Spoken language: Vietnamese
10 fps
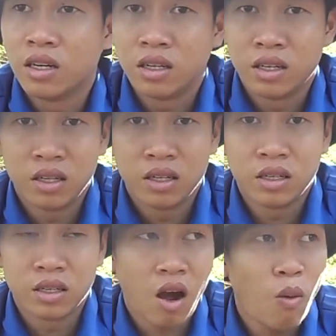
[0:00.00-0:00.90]

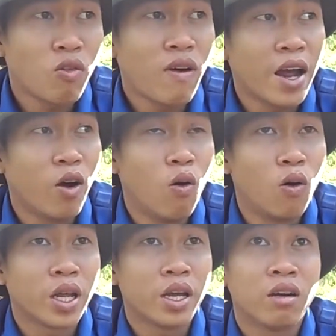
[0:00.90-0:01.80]
uh, có một vài
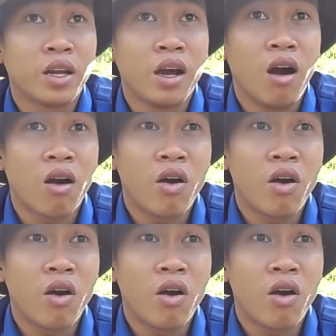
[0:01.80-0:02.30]
hộ thì có thể họ